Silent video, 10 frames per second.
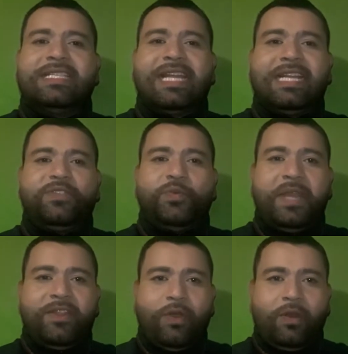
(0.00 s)
que estaré
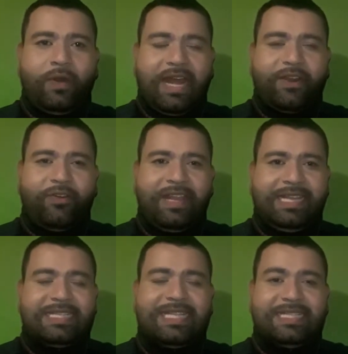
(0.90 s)
subiendo a lo largo
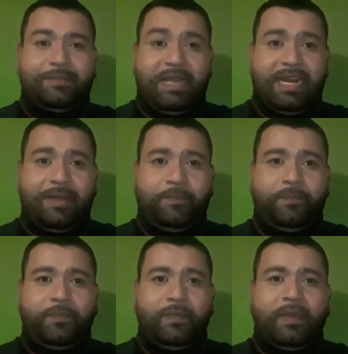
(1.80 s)
de esta semana.
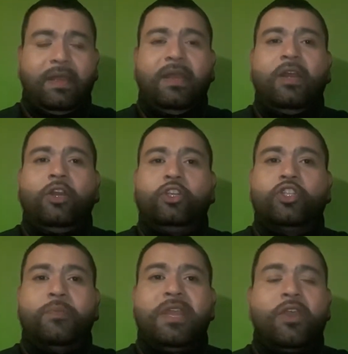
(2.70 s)

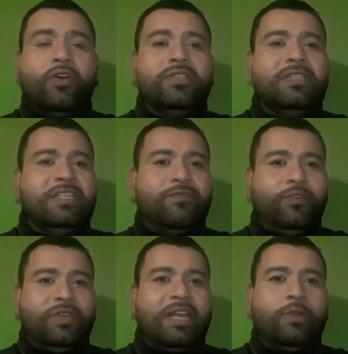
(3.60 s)
Los domingos
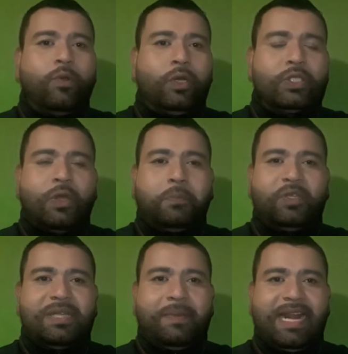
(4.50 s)
disfruta de tu
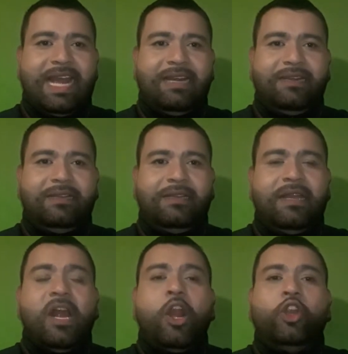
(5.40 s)
horóscopo semanal.
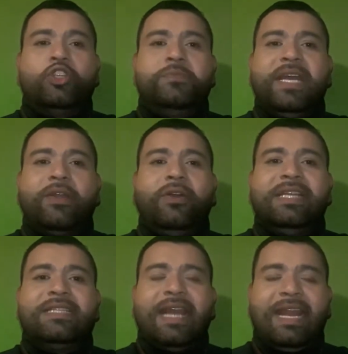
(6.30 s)
Los
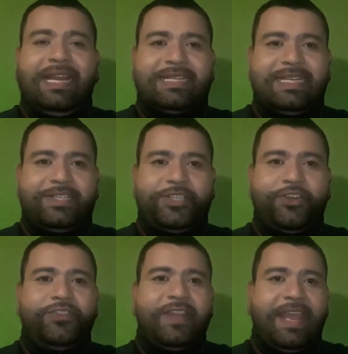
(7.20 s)
miércoles en la
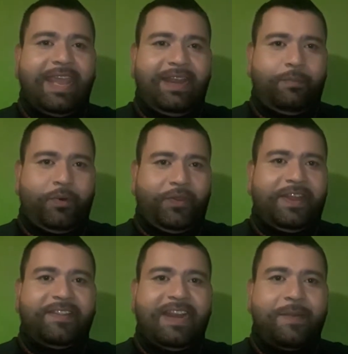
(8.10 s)
sección de El
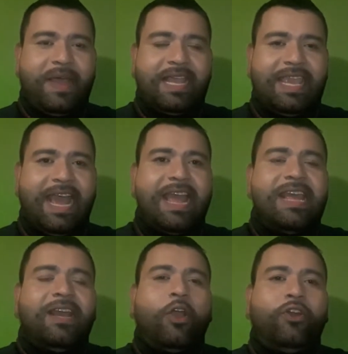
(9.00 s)
Poder de la Magia
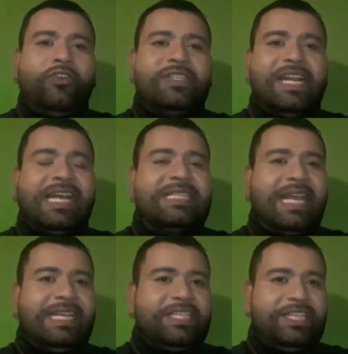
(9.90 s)

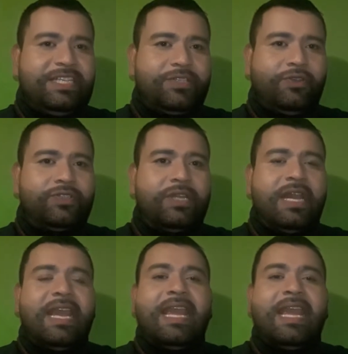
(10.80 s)
conocerás hechizos